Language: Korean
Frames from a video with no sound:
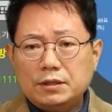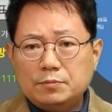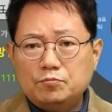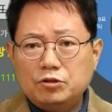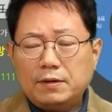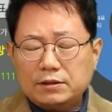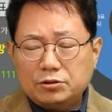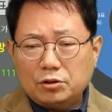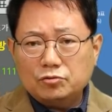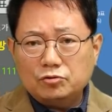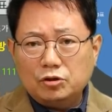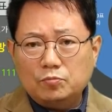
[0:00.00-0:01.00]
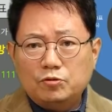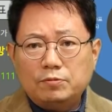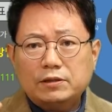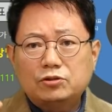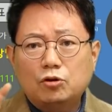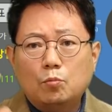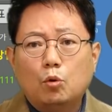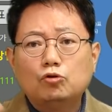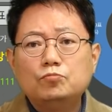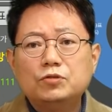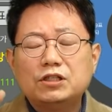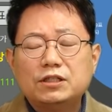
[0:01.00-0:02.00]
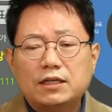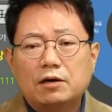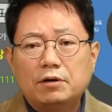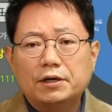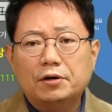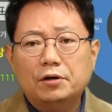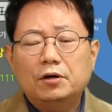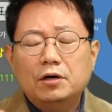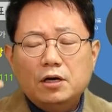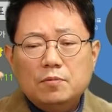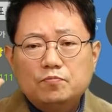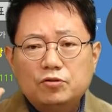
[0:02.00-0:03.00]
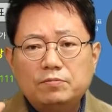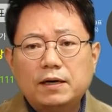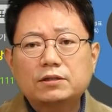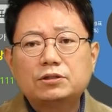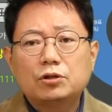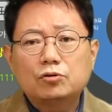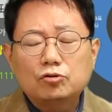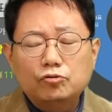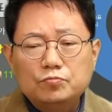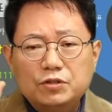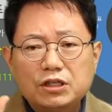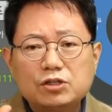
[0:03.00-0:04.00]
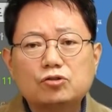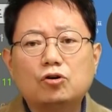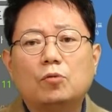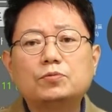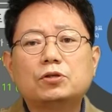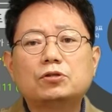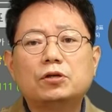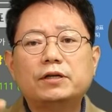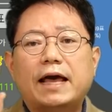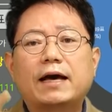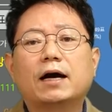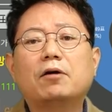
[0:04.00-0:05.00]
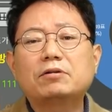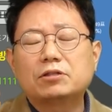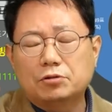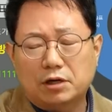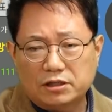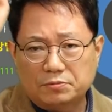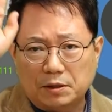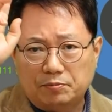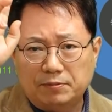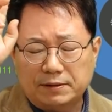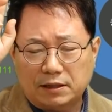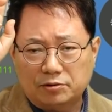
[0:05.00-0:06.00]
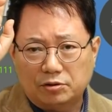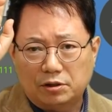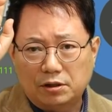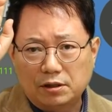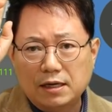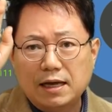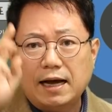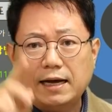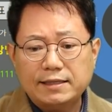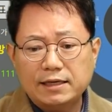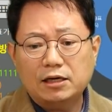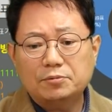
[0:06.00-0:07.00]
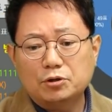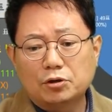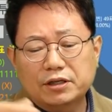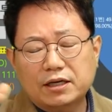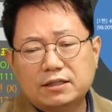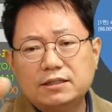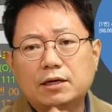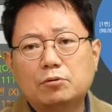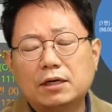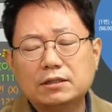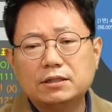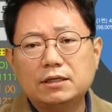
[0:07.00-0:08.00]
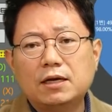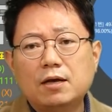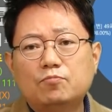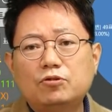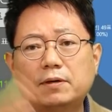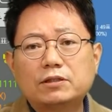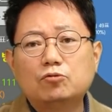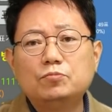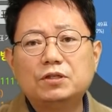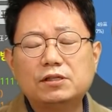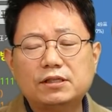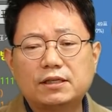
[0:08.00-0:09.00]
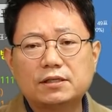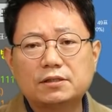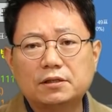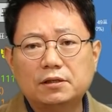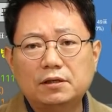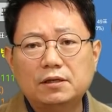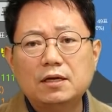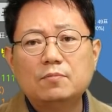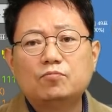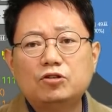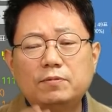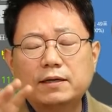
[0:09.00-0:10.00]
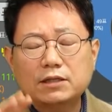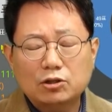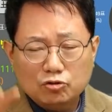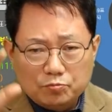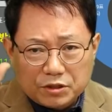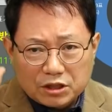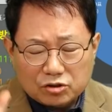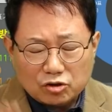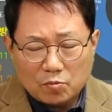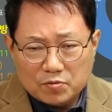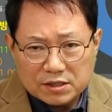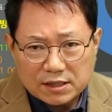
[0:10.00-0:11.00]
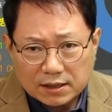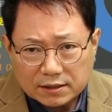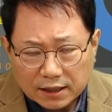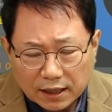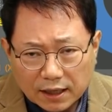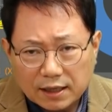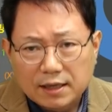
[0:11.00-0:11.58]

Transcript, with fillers: 불박트럭도 불박트럭 못 움직이는 상황이에요. 불박트럭을 움직일 수 없어서 레카가 와서 끌어갔습니다. 불박차도. 아 생각해보면 저렇게 큰 사고 났으니 불박차 움직일 수 있겠어요? 불박차도 움직일 수 없는 상태.